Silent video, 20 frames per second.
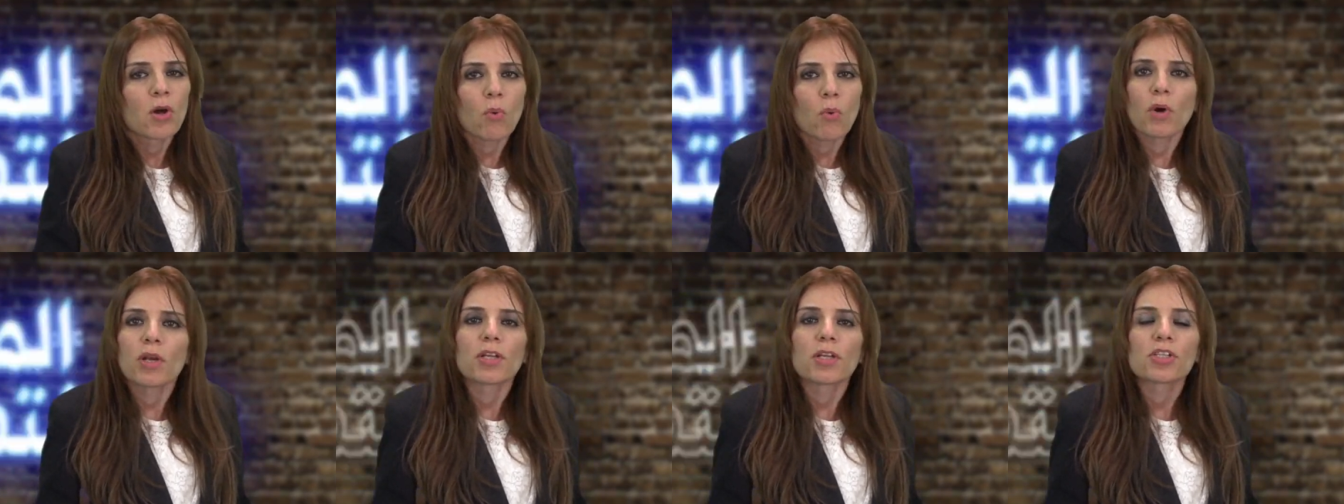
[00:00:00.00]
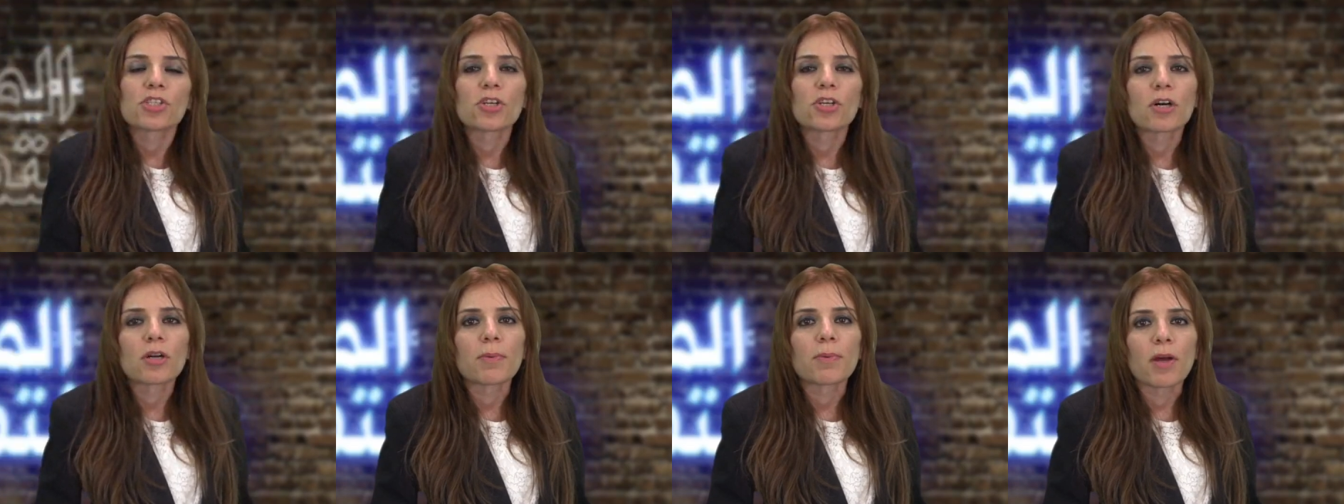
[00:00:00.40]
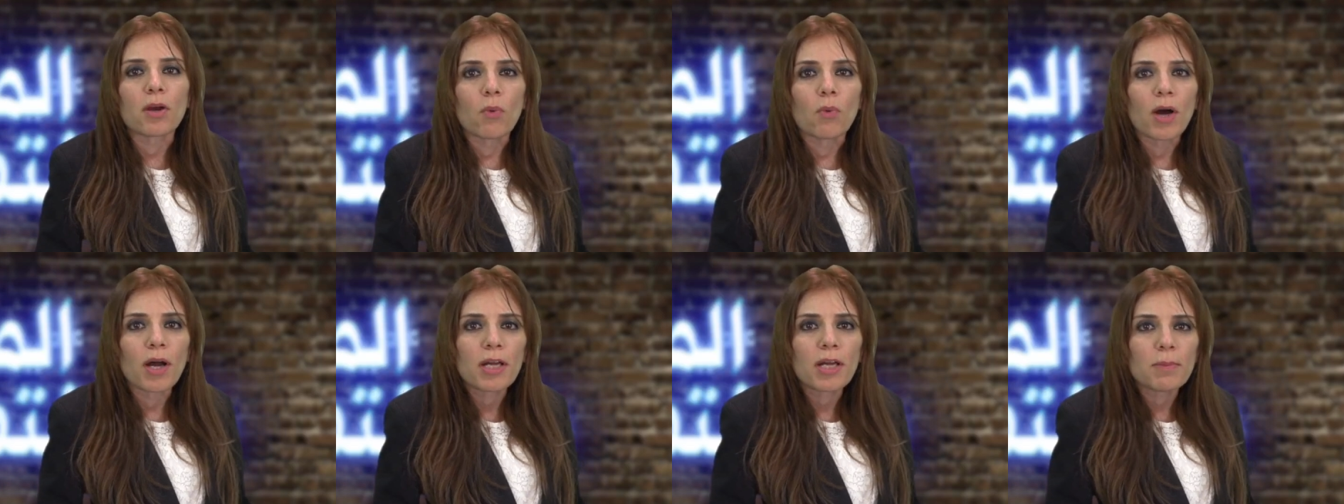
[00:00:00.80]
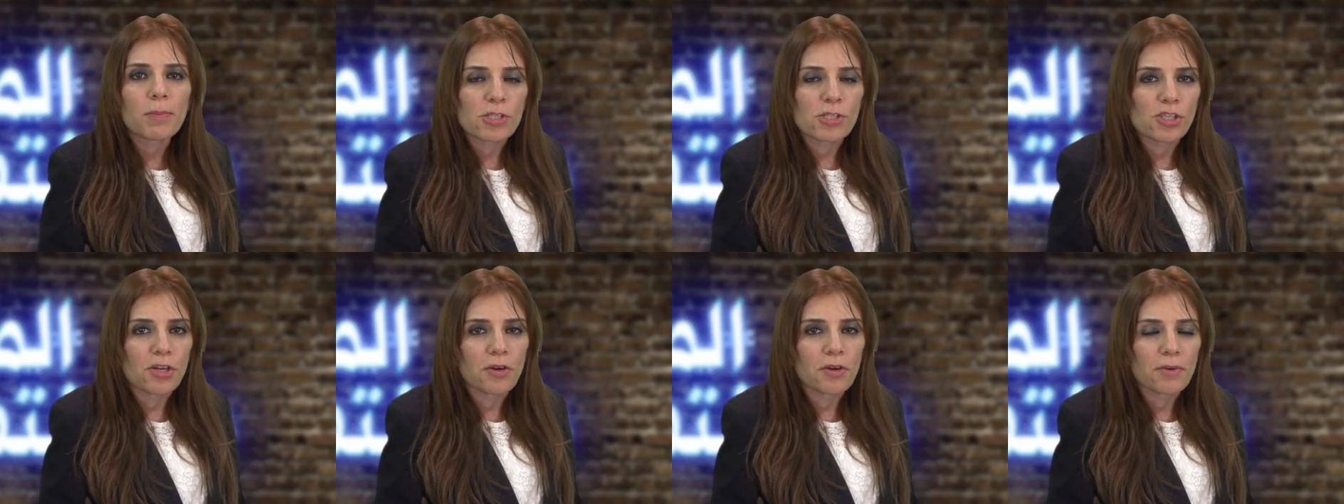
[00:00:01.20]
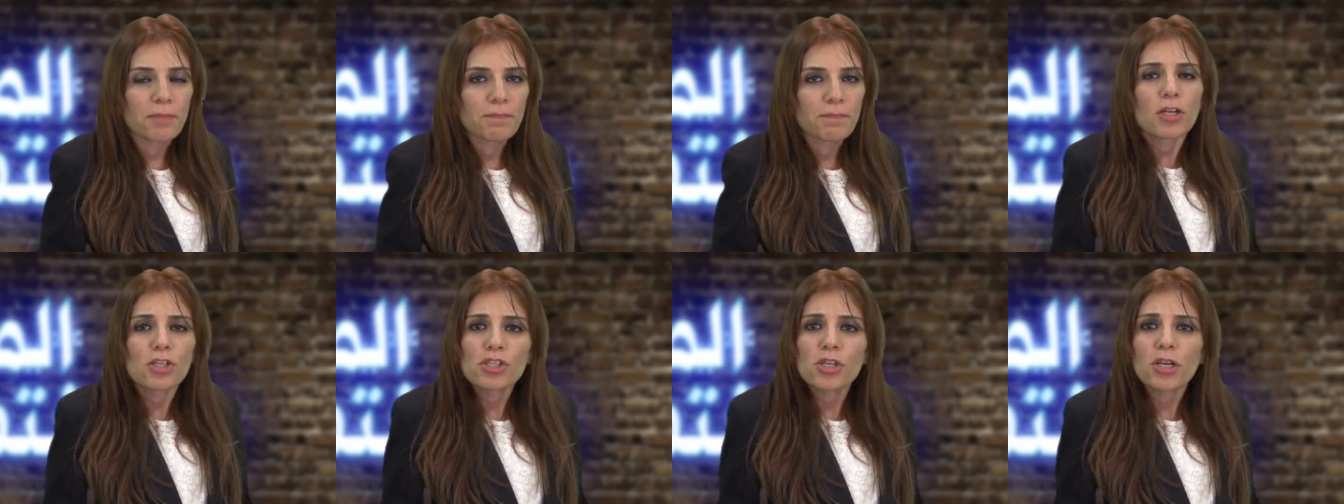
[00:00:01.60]
والإتجار بأرواح البشر
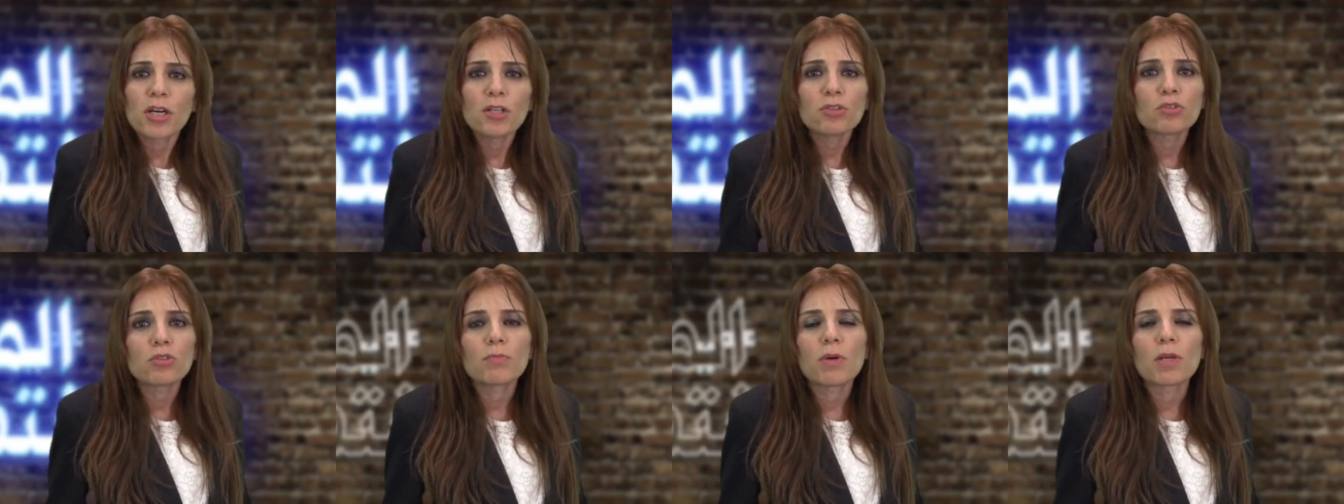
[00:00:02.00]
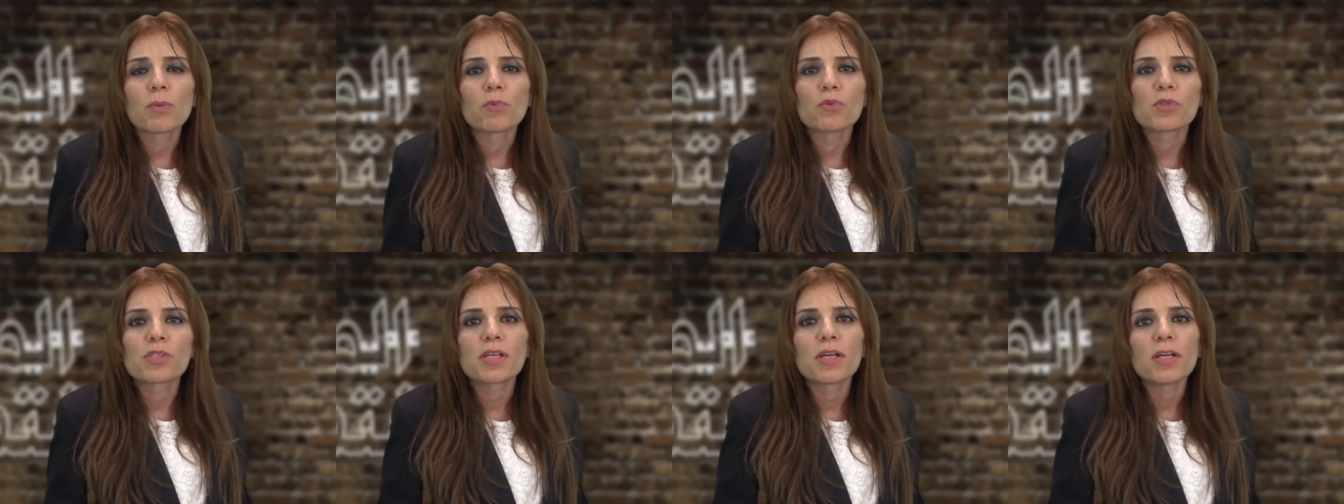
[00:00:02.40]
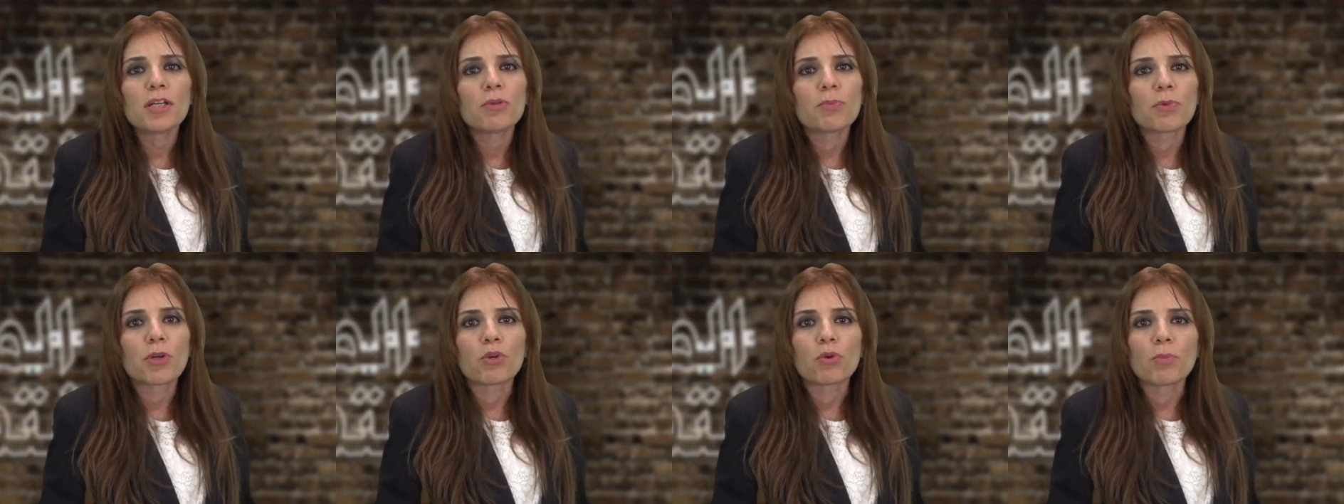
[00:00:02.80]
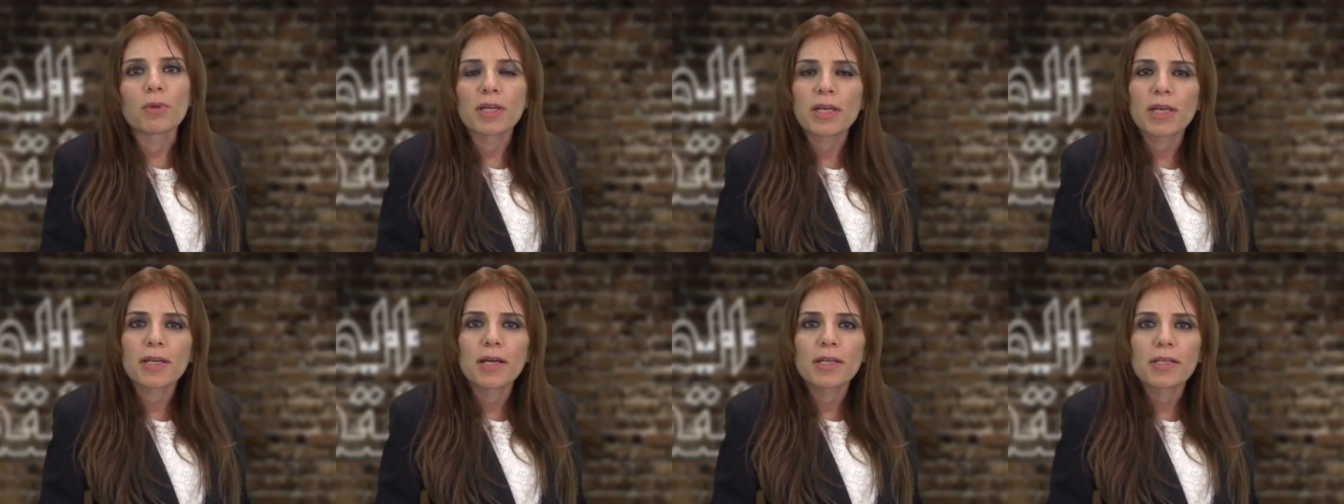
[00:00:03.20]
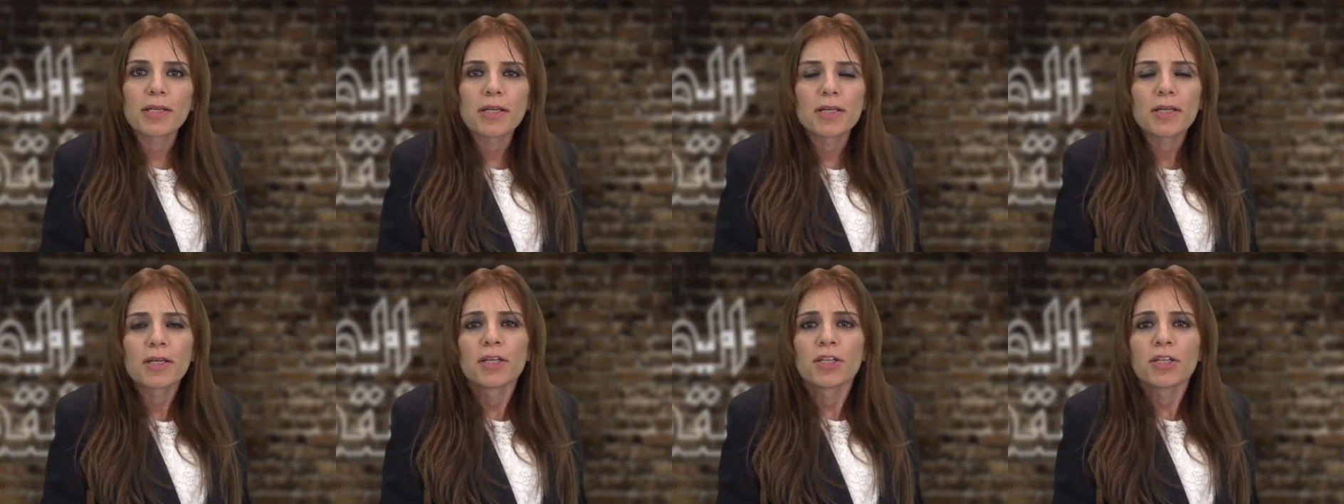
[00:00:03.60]
إجراءات ملموسة يمكن من
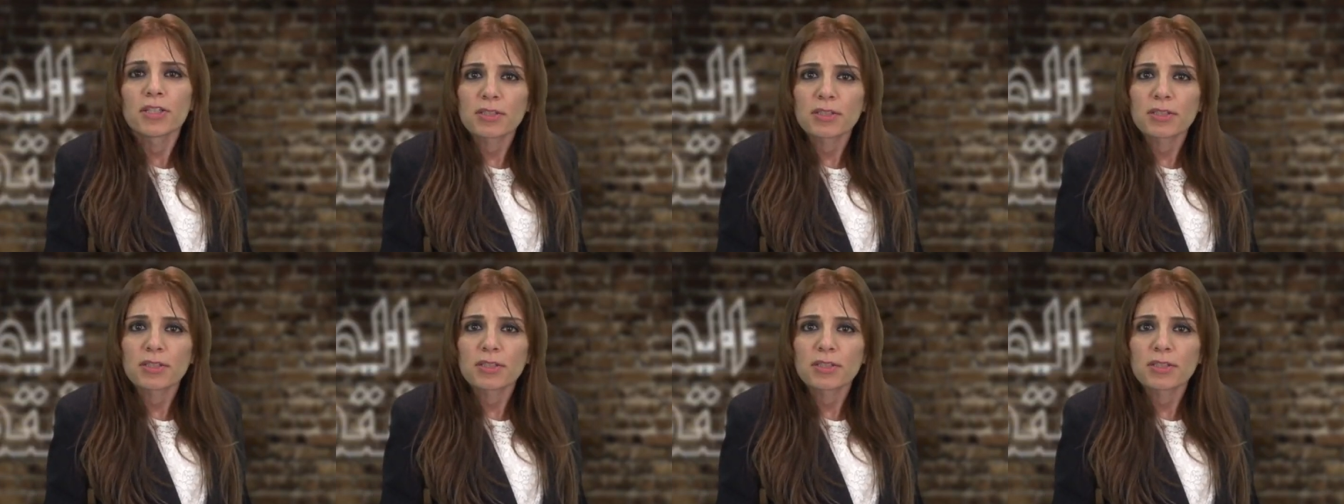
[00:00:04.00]
خلالها